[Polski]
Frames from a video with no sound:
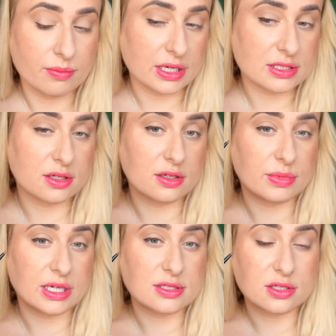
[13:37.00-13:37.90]
Bardzo,
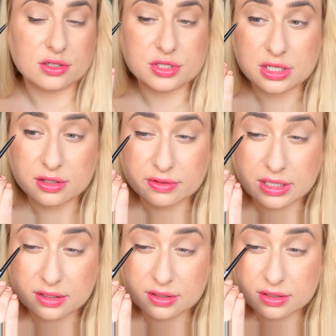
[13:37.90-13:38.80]
bardzo
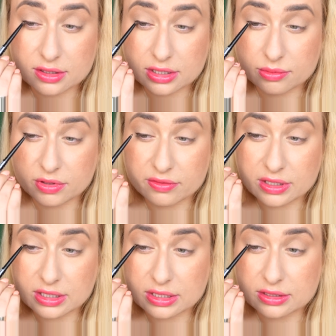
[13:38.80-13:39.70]
żelowa,
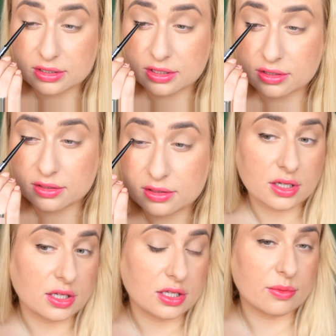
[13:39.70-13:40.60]
kremowa kredka.
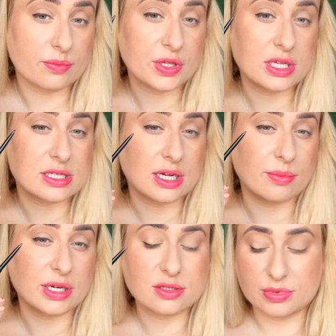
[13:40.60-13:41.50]
I nie, nie jest taka
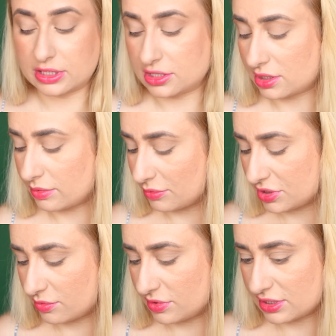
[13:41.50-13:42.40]
bardzo metaliczna, bałam
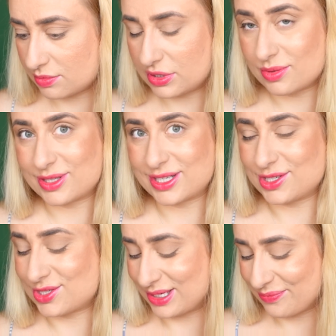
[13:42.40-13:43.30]
się, że będzie zbyt
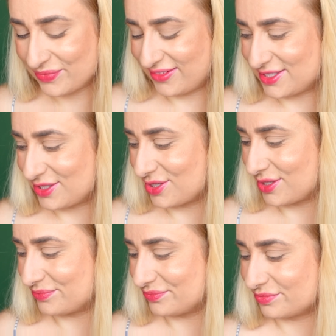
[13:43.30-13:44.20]
metaliczna. Wiecie,
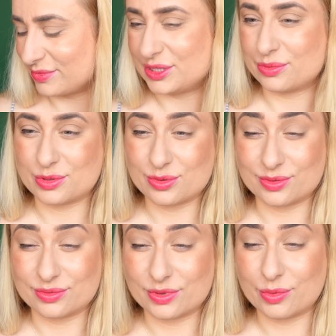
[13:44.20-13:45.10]
że będzie po prostu
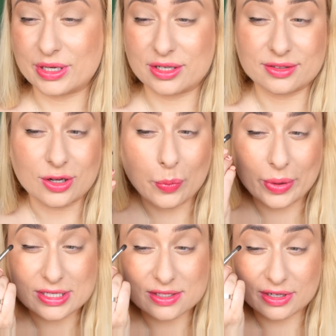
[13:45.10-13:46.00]
opal
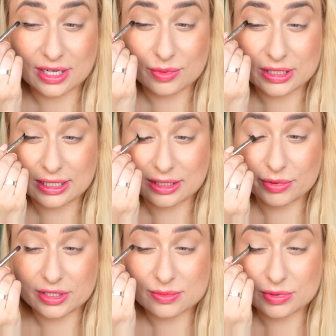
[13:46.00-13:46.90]
opalizowana metalik.
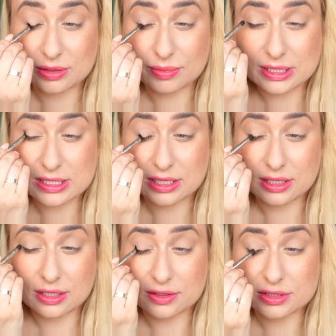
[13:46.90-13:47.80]
Biorę zbity pędzel
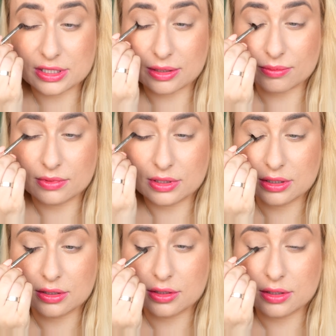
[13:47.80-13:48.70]
i rozcieram
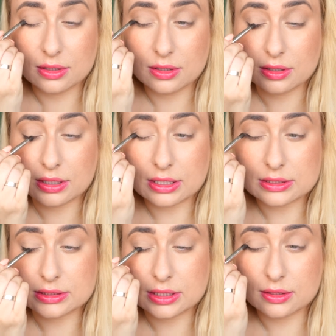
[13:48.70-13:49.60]

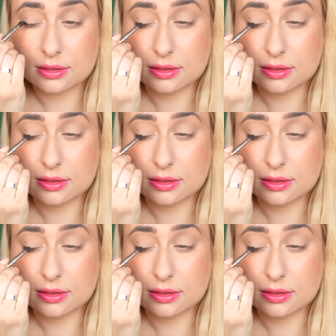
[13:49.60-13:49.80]
kreskę.